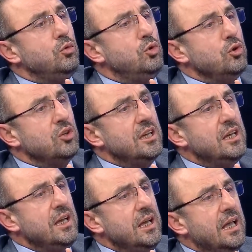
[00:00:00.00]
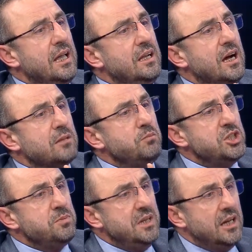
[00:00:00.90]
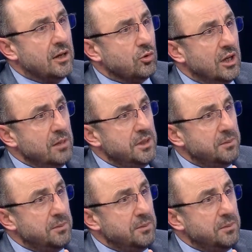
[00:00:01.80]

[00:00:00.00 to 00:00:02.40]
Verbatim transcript: Türkiye'ye 50-60 milyar dolar